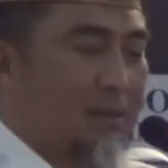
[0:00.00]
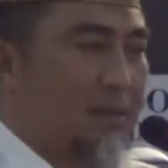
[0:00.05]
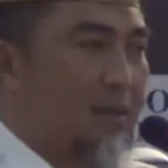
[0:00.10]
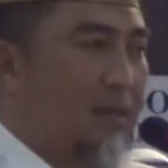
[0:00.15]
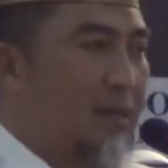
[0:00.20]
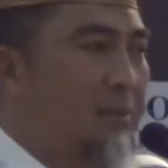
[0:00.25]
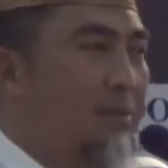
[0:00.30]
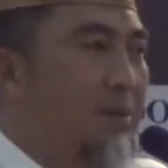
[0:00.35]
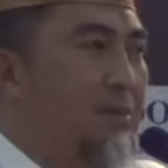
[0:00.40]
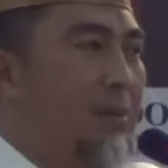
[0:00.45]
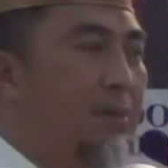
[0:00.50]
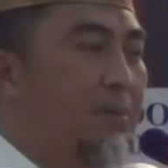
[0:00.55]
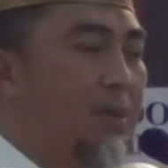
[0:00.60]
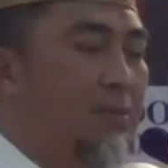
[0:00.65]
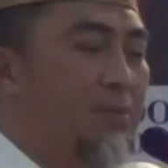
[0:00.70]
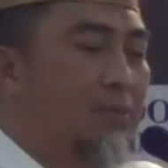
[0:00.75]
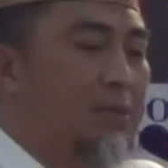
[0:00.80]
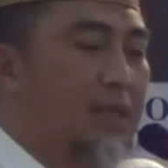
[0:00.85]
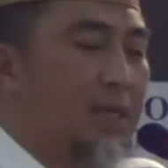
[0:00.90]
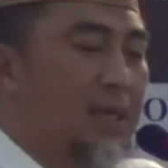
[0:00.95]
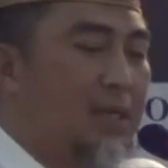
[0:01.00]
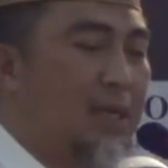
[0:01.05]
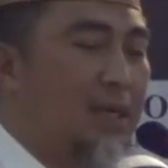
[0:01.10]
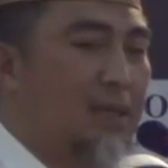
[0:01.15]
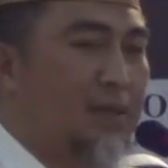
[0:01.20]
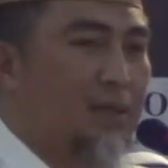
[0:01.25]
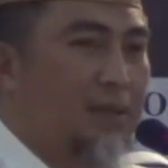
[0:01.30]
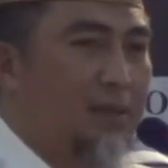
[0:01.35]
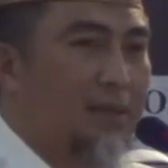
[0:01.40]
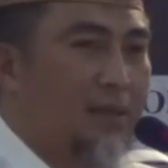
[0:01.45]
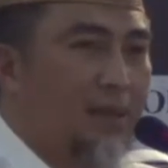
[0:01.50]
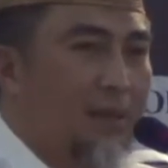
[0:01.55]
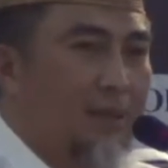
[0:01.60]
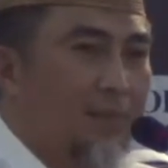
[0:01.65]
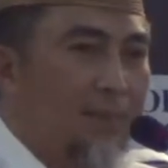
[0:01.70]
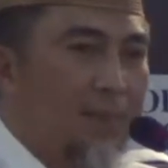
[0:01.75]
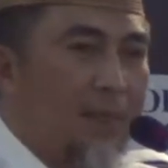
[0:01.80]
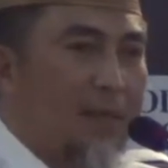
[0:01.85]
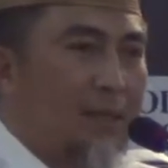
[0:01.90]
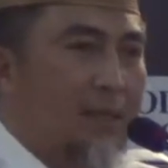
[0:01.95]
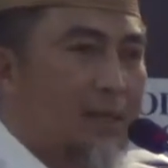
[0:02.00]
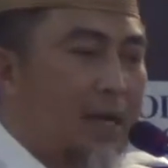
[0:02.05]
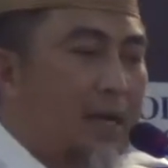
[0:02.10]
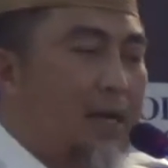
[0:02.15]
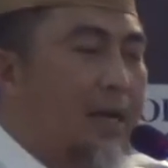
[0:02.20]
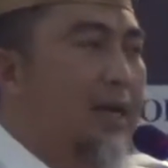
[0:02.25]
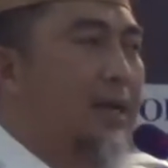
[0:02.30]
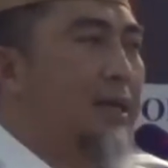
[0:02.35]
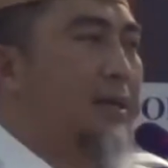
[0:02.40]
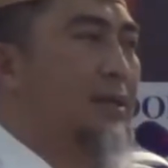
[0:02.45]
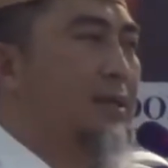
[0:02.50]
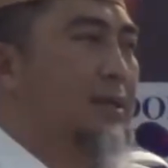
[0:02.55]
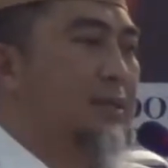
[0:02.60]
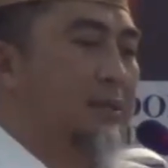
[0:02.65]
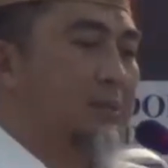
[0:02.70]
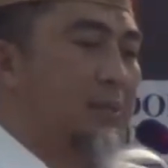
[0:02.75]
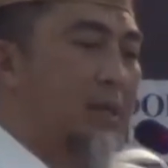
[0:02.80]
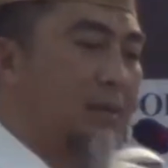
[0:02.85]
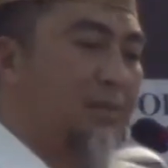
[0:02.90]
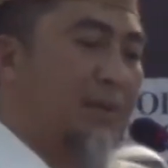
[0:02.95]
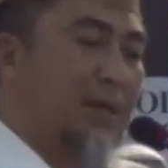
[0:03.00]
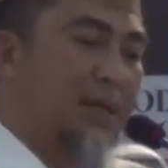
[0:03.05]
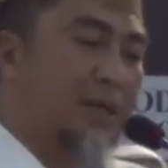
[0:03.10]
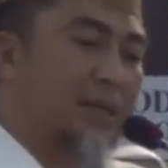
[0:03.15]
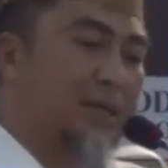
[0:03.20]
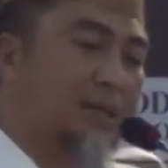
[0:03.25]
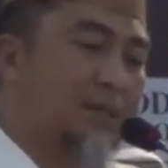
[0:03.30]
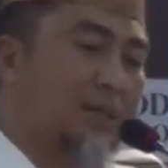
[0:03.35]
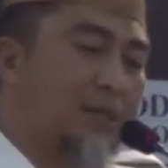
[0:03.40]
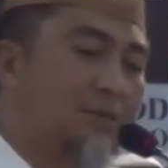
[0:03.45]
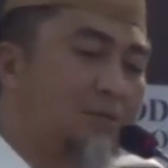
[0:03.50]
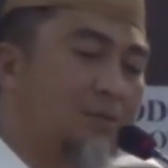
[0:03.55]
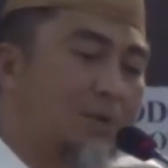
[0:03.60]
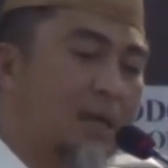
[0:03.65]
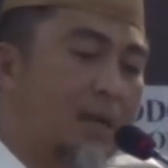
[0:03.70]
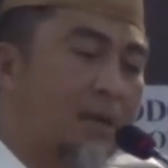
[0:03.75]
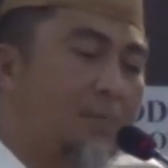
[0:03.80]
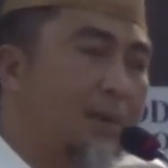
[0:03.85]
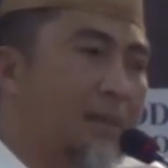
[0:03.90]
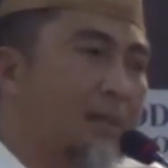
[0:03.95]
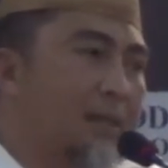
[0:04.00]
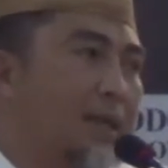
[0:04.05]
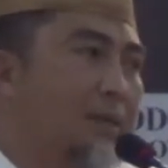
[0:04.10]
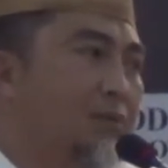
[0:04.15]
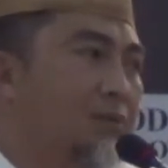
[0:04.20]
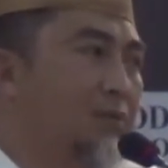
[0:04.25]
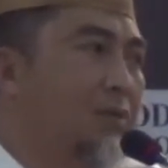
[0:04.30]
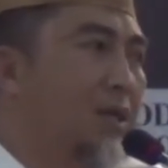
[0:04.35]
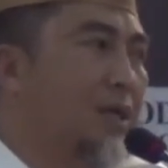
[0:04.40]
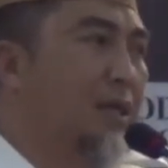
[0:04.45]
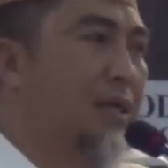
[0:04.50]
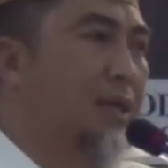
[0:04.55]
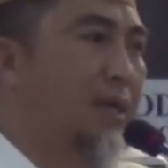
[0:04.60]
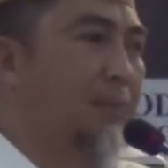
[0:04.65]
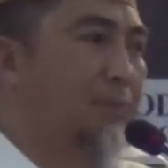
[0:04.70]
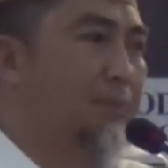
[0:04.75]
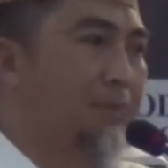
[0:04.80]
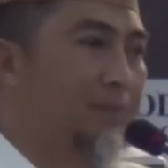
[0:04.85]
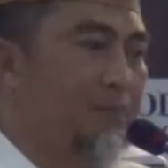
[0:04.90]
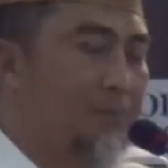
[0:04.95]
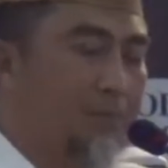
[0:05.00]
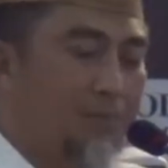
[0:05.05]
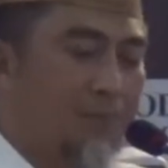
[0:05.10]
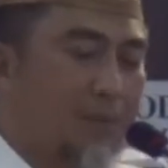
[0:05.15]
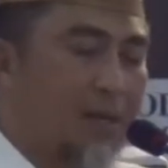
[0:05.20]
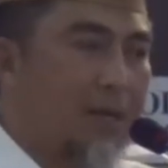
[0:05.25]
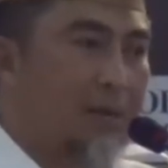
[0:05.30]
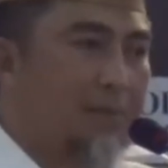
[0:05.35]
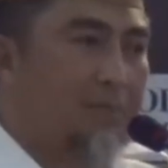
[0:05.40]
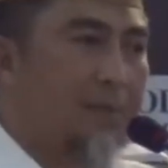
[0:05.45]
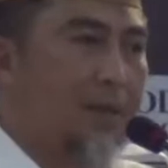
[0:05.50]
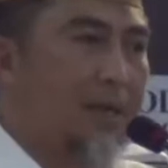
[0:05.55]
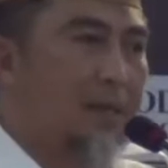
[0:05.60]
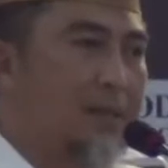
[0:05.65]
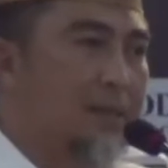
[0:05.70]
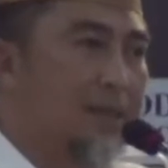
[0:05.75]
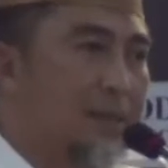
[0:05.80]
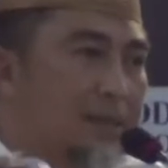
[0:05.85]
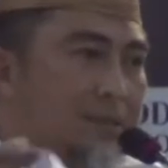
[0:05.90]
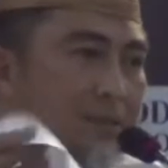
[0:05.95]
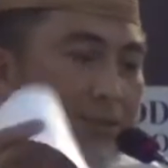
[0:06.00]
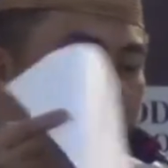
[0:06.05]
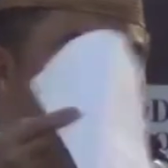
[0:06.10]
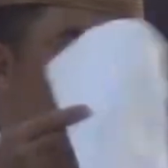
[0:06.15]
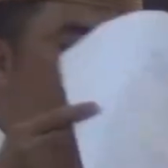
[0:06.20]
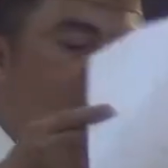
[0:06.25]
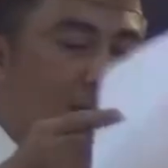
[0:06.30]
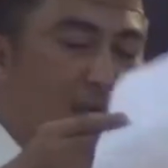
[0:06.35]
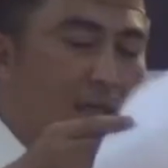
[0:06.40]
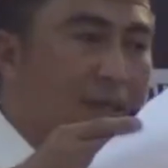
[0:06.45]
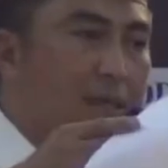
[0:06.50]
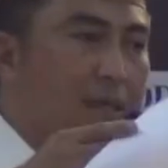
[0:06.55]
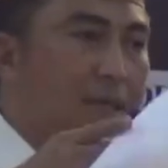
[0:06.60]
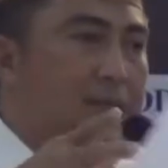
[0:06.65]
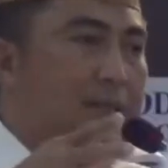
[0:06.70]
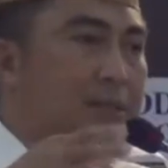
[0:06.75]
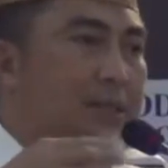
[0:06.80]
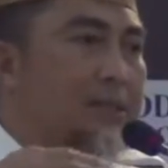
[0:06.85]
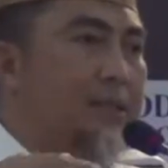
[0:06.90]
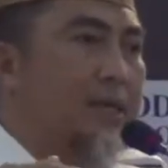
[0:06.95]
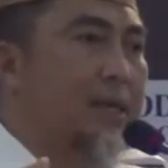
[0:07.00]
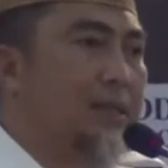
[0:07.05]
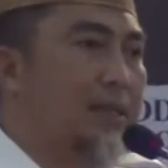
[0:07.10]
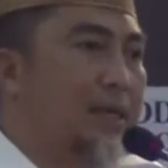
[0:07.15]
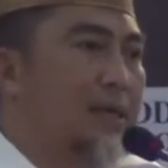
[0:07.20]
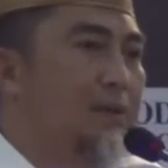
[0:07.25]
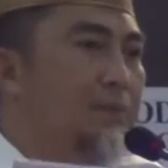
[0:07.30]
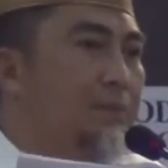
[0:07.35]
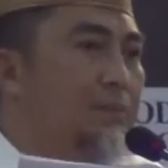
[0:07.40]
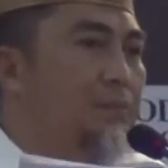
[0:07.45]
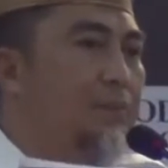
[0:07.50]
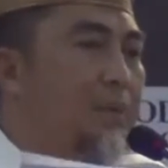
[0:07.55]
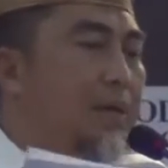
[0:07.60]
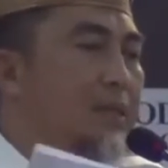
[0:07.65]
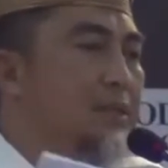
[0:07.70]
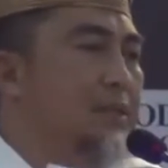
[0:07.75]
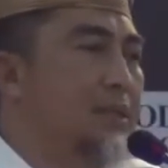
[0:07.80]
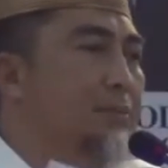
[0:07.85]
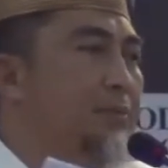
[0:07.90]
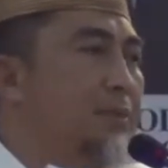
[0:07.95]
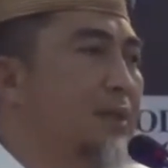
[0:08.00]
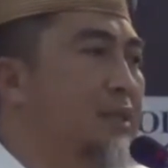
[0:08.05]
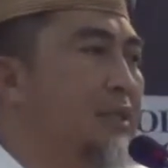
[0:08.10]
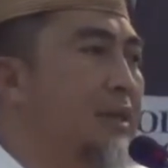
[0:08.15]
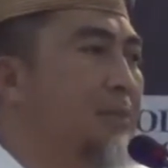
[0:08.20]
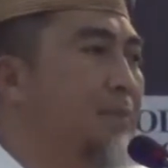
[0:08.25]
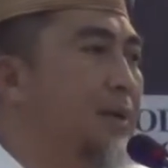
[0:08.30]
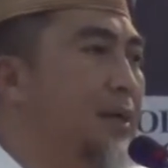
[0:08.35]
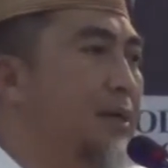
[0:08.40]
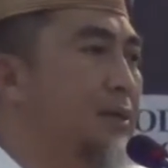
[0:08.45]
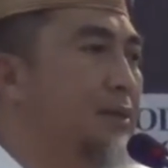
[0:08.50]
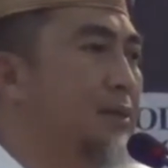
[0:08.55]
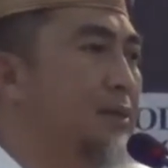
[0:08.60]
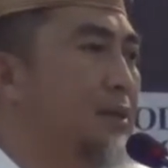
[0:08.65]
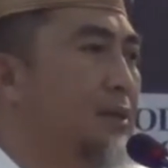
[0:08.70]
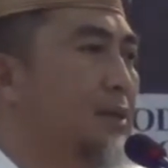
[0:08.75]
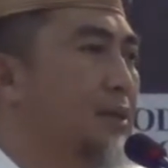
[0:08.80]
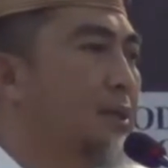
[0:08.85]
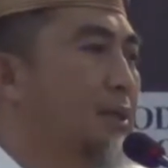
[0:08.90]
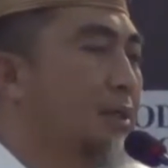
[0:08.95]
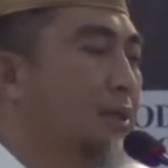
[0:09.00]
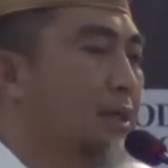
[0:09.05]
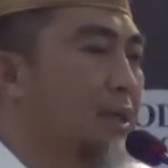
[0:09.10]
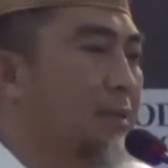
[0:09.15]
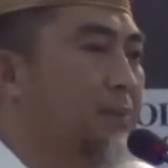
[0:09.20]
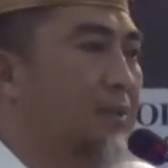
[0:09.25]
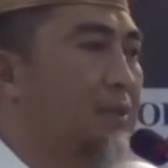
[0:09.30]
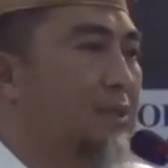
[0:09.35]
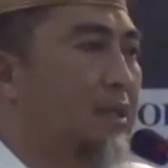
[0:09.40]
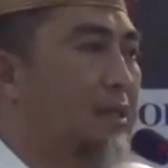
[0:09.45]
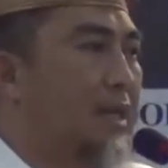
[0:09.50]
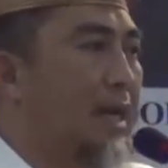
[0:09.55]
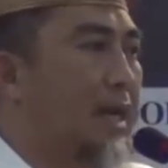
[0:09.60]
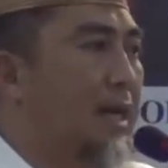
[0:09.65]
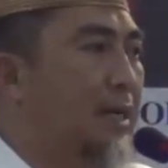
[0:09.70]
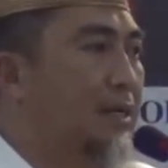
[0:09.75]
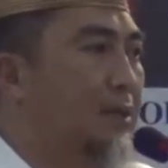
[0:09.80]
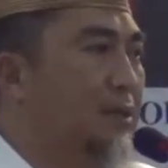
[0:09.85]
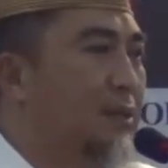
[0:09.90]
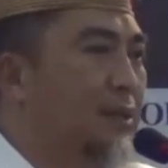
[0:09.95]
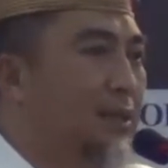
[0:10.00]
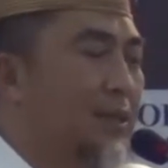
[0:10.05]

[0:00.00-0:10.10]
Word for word: Kenapa Bapak Ibu sekalian? Karena sebagaimana kita sudah rapatkan juga dengan para kepala dinas sosial dan dinas kesehatan pada saat penetapan kepesertaan,